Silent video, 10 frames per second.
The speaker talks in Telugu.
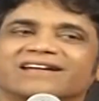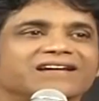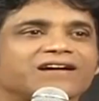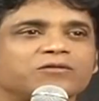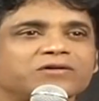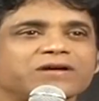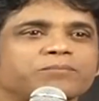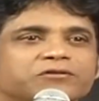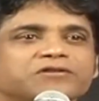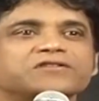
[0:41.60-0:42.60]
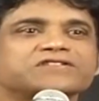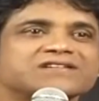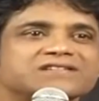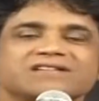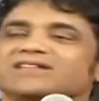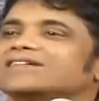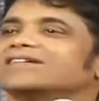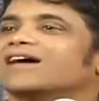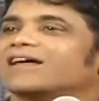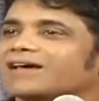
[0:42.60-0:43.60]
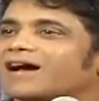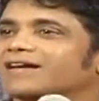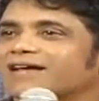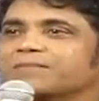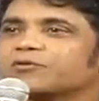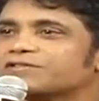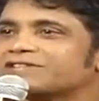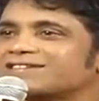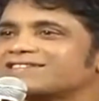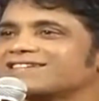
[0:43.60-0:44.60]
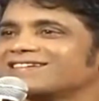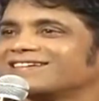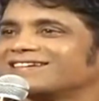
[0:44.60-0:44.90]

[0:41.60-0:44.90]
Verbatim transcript: ఇక్కడ ఉంటే పొద్దున వచ్చేసి అది ఆ టైంకి వచ్చేసి